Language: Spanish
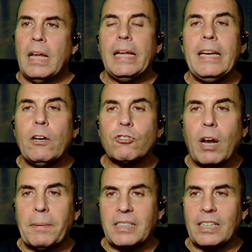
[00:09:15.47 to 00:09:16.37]
Y no
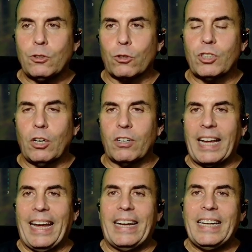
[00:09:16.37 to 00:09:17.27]
solamente esto, sino
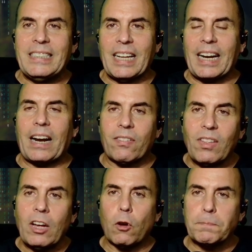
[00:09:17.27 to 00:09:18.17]
que integrar
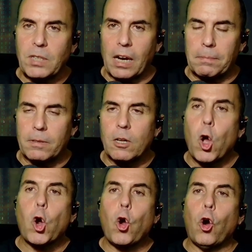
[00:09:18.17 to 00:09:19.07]
ThinkObserve
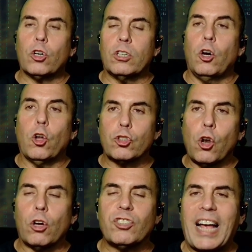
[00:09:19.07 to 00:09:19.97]
con los
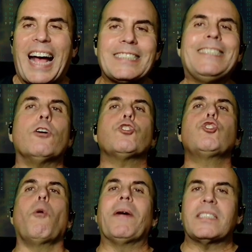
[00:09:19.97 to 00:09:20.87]
logs ha sido
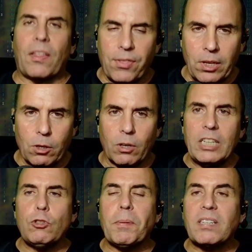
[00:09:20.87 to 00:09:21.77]
súper sencillo.
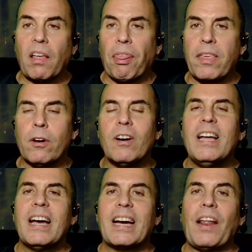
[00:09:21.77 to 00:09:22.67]
Y súper sencillo
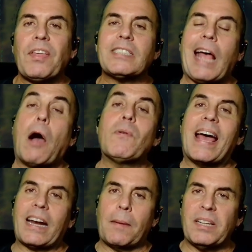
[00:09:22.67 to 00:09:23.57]
gracias a
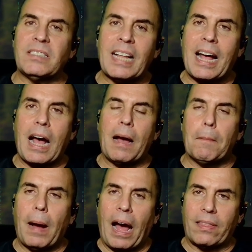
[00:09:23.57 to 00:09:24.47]
una herramienta
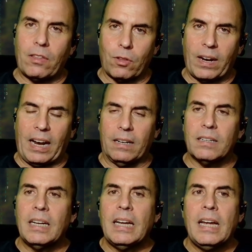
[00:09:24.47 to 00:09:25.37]
adicional.
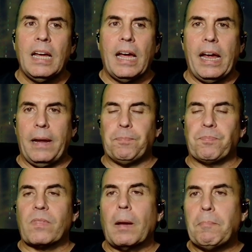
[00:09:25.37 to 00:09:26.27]

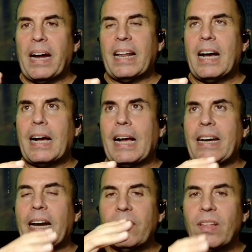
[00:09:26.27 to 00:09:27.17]
Em, para
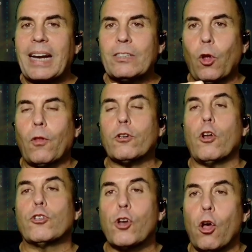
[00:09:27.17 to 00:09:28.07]
canalizar todos
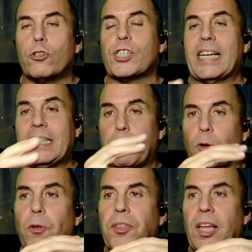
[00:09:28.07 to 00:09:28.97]
los logs que se
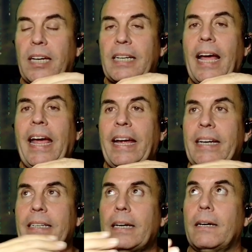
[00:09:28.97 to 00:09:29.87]
producen
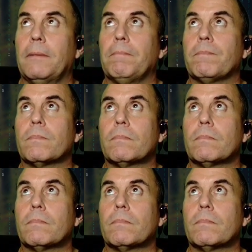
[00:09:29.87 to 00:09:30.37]
en em,